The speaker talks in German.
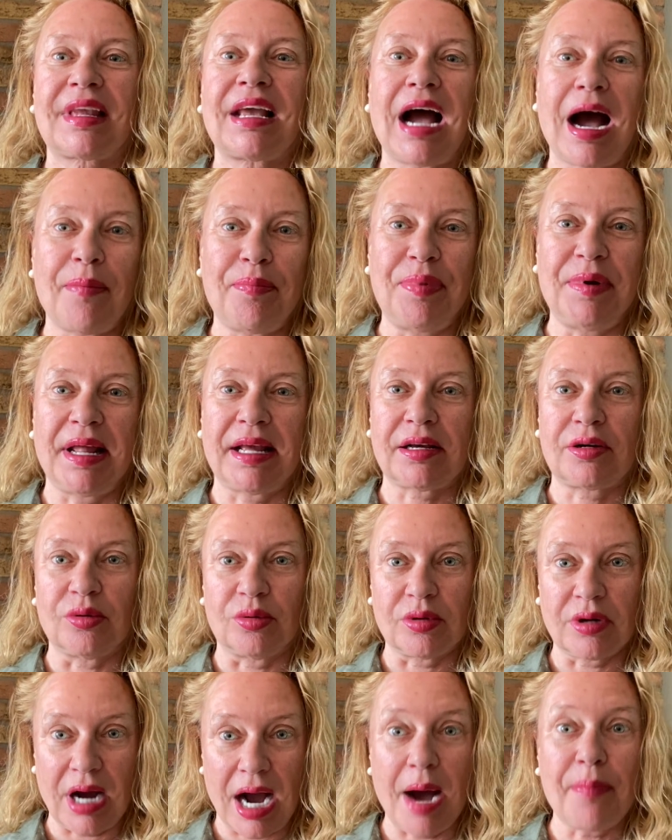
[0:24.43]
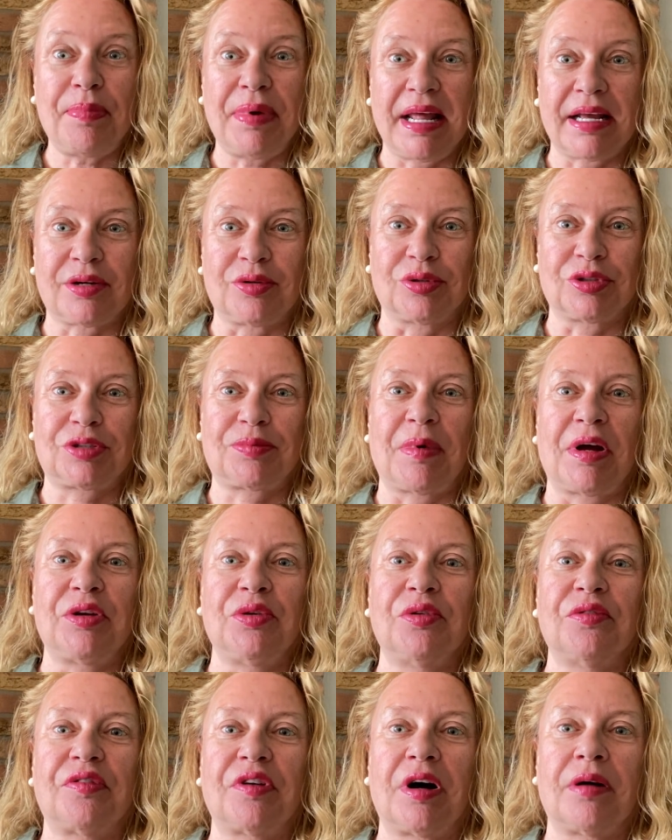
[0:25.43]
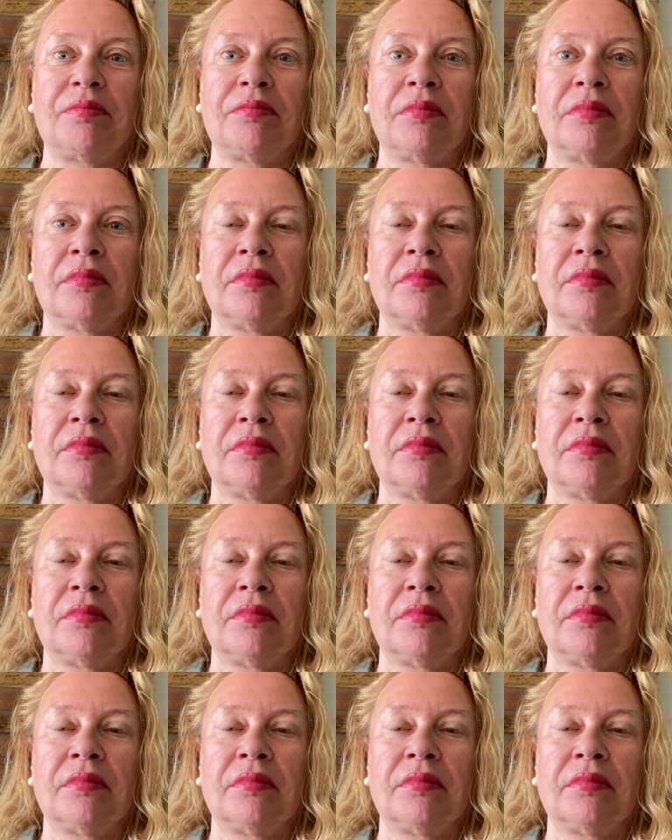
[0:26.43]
Ablenkung, Ablenkungsmanöver.